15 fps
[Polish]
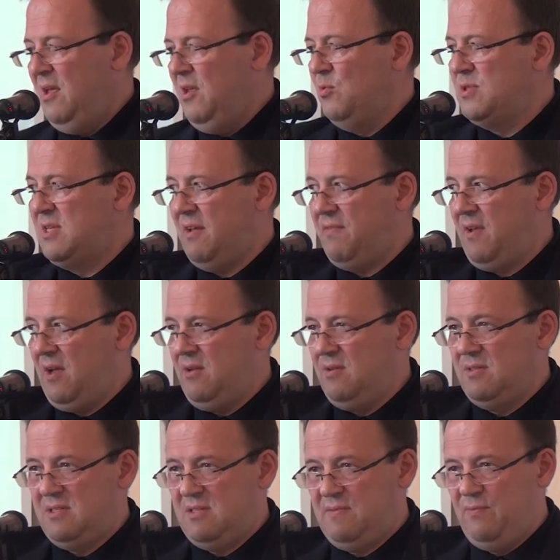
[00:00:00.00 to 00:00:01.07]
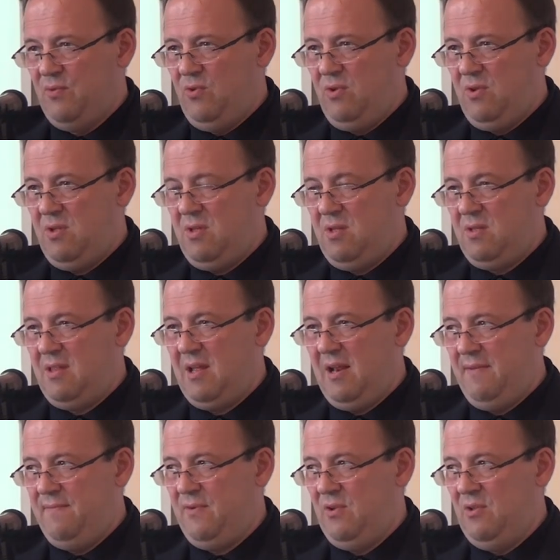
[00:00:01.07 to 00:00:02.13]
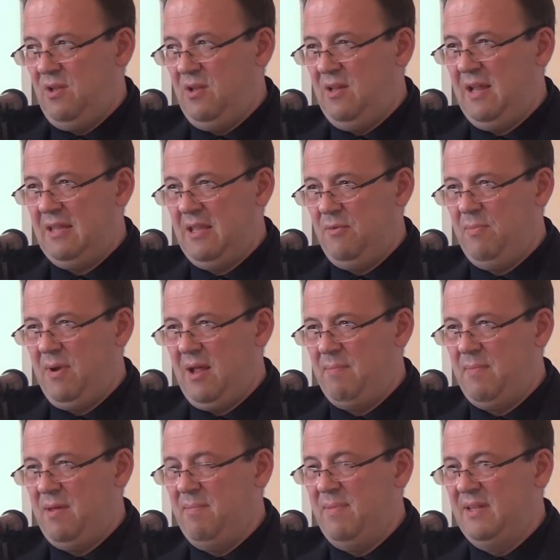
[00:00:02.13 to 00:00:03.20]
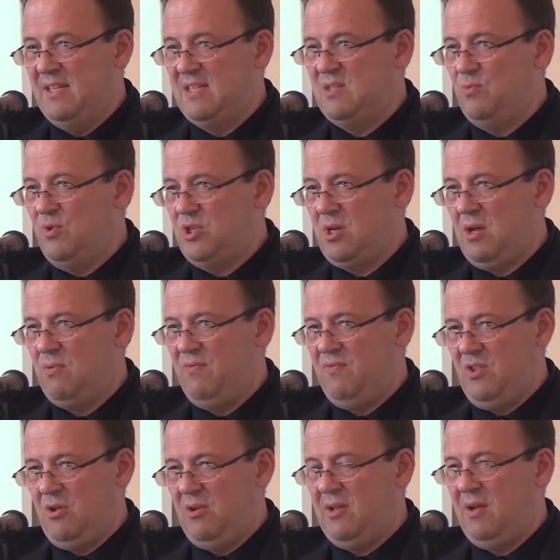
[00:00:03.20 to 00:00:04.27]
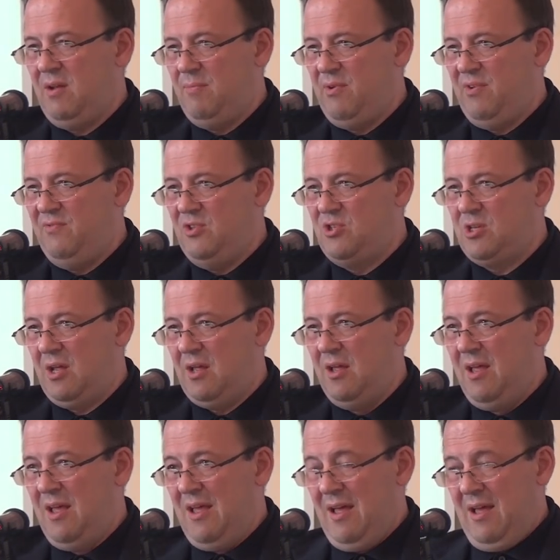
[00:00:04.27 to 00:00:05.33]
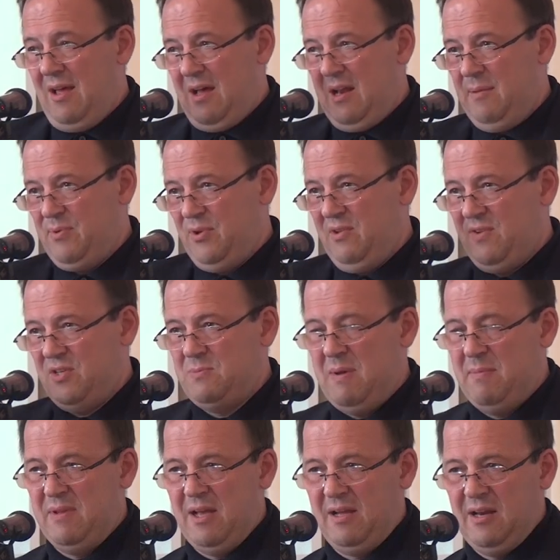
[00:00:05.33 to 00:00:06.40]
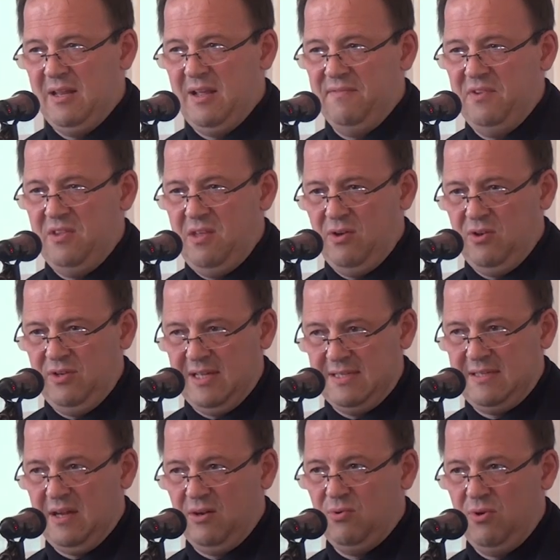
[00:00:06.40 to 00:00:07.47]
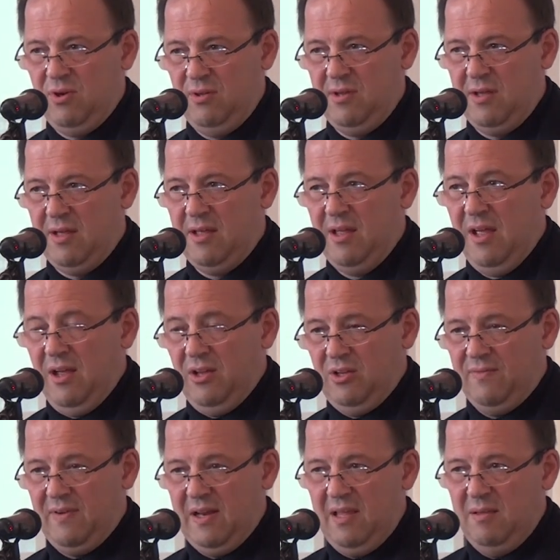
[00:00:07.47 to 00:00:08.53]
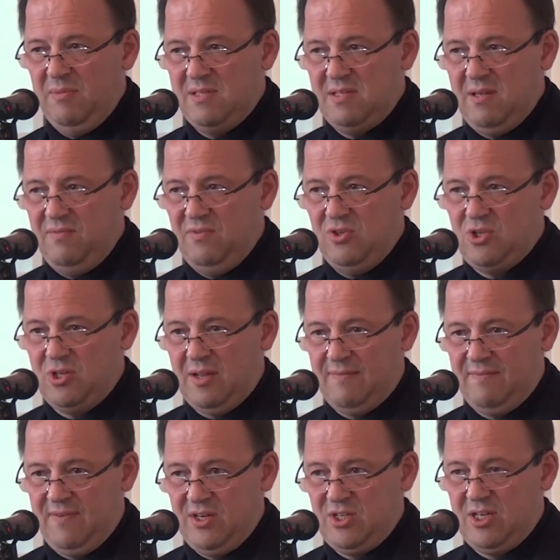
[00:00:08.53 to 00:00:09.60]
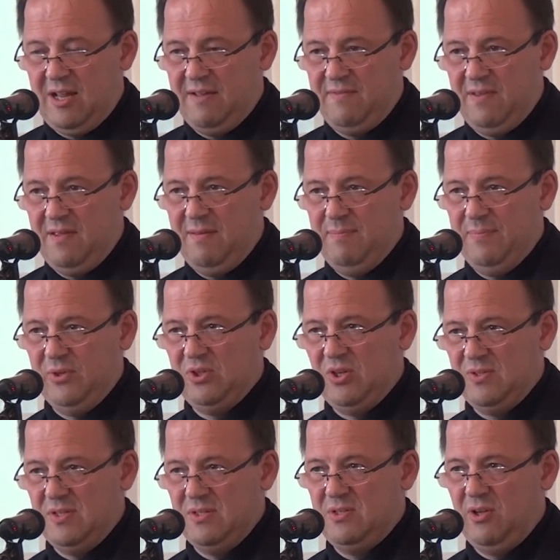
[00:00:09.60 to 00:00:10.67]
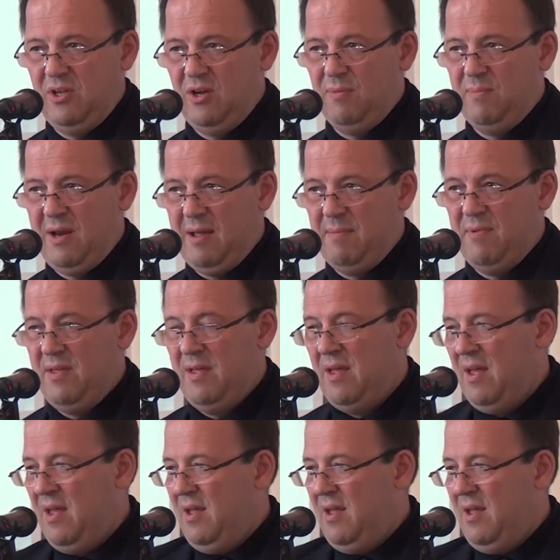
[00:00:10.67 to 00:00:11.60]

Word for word: i ustawiając swój e, telefon na tę bramę, będę słyszał Witolda Gombrowicza ale ponieważ mamy nagrania wideo Jacka Kuronia, to w Alei Mickiewicza w Warszawie, podchodząc do jego bramy